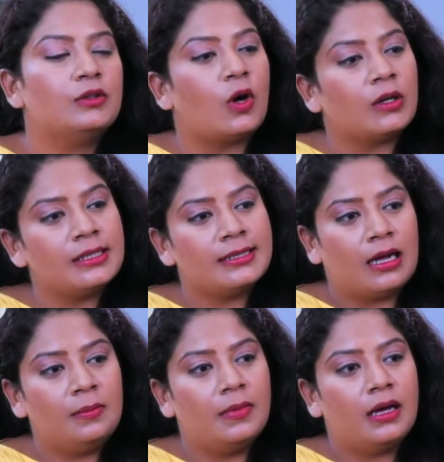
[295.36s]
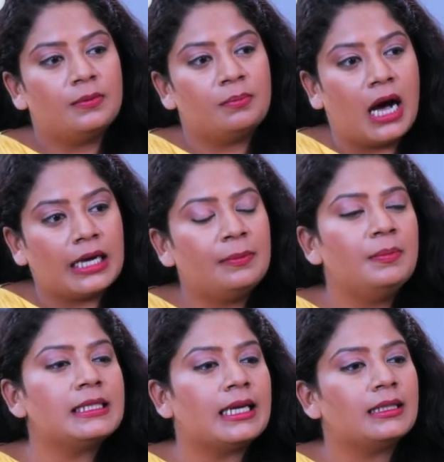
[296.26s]
डॉक्टर साहब मार्केट
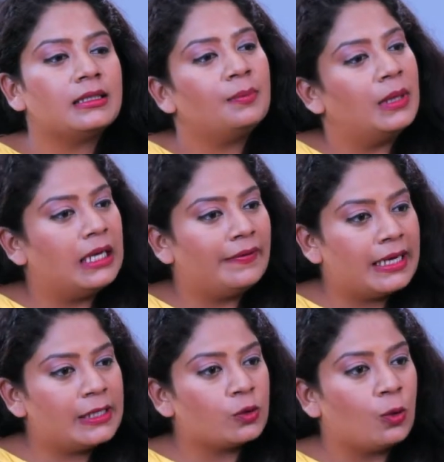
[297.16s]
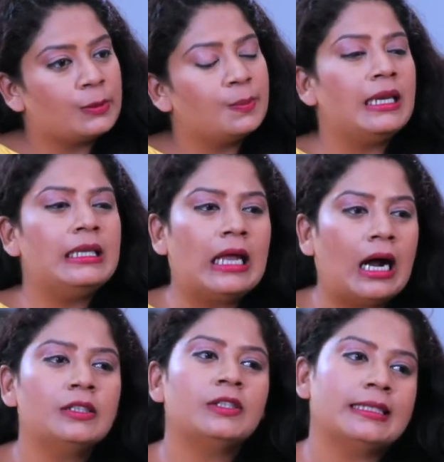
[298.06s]
में ज़्यादातर मिलने वाले सोप्स में
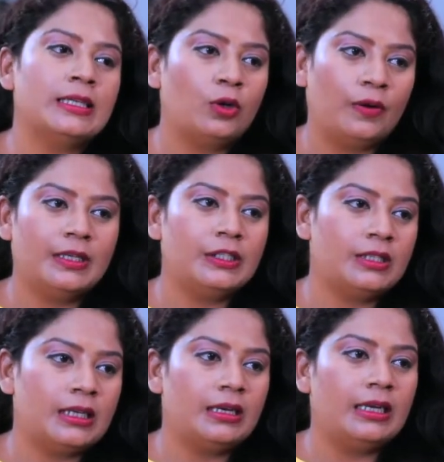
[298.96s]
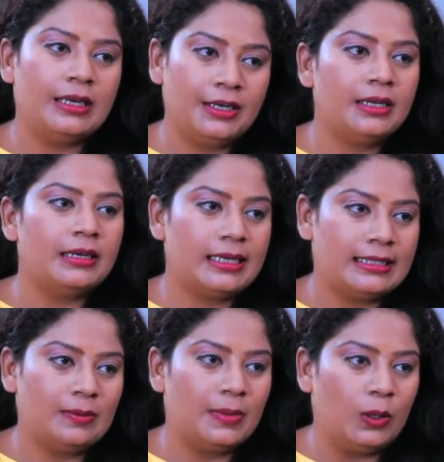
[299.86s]
लार्ड जैसे नॉन वेजिटेरियन इंग्रेडिएंट का
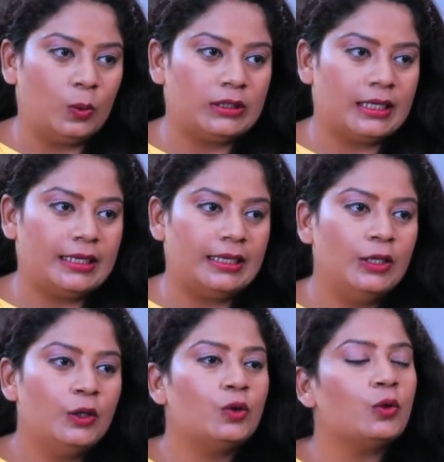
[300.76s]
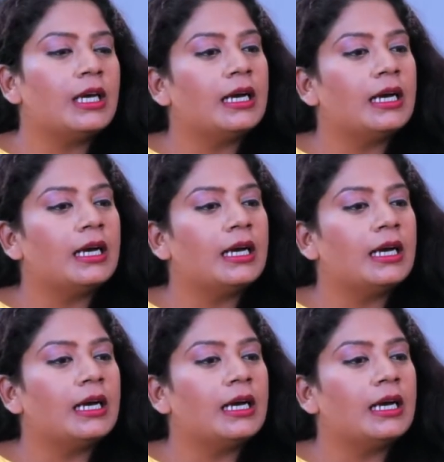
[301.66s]
इस्तेमाल होता है तो क्या